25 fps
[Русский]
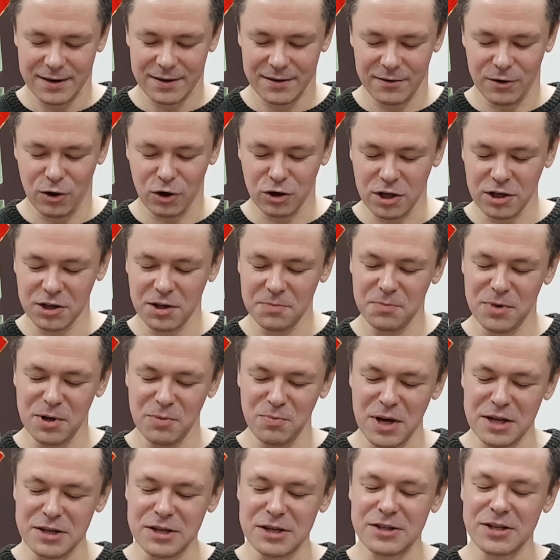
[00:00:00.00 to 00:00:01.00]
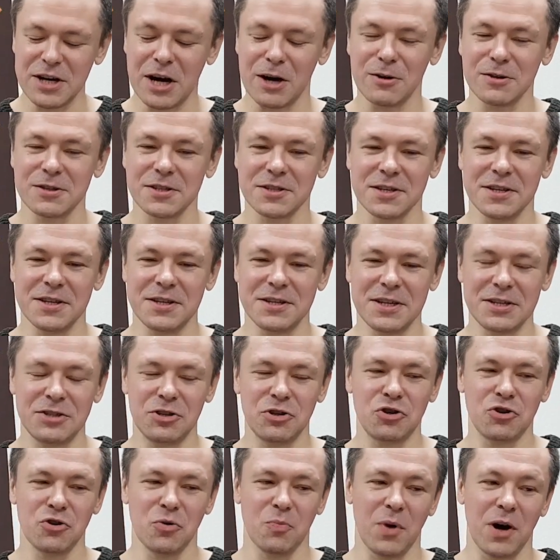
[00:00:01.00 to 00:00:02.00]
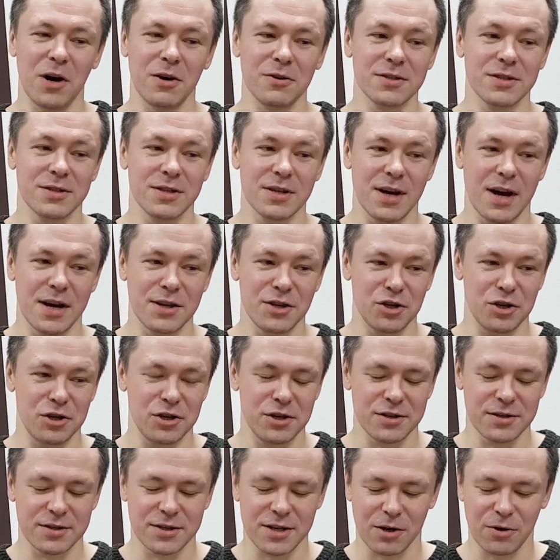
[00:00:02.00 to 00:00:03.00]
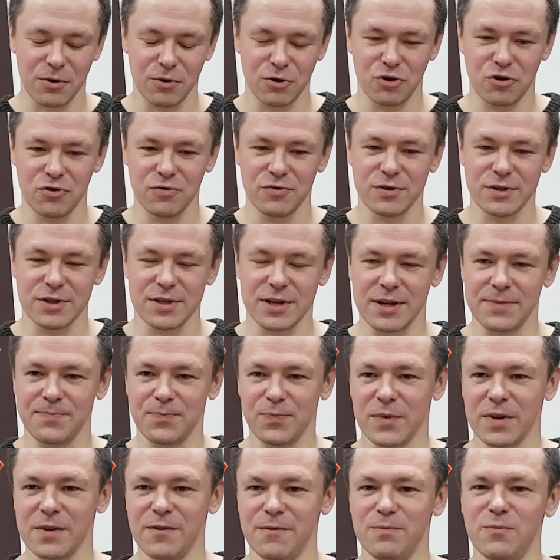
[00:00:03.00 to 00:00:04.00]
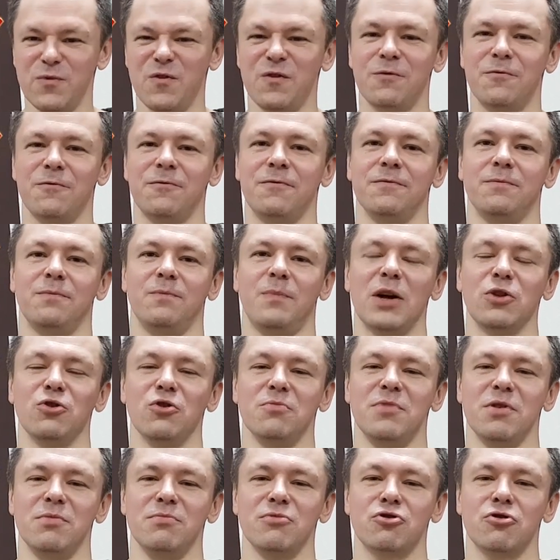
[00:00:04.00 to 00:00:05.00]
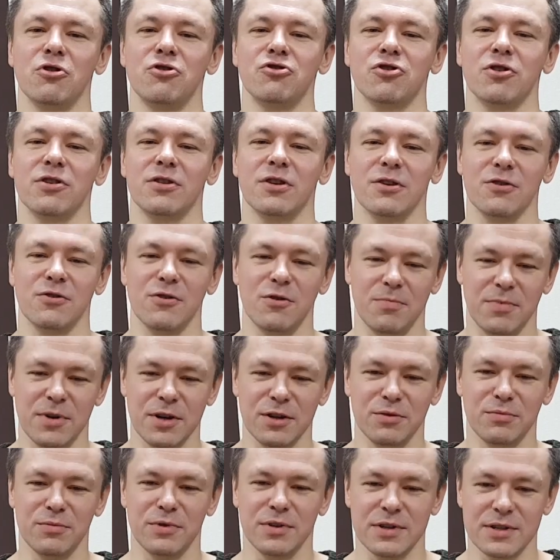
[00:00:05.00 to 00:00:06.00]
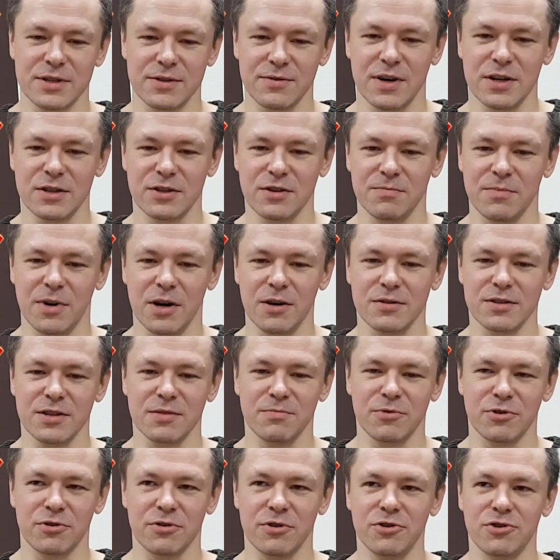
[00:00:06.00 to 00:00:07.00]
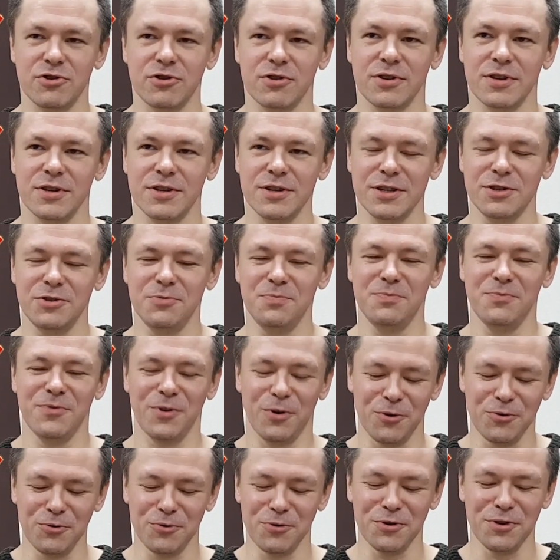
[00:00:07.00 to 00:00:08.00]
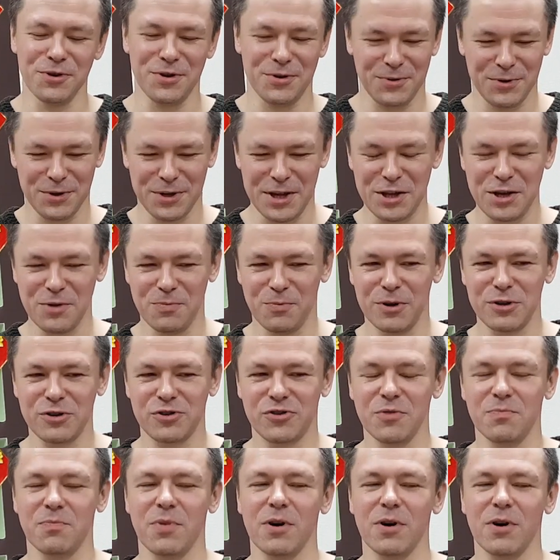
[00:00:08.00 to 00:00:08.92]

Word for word: Вот, это пельмени делаются, есть еще балцы, они закручиваются подобие мешочка такого, поэтому и называются балцы мешочек. есть фунтуны, вот они больше всего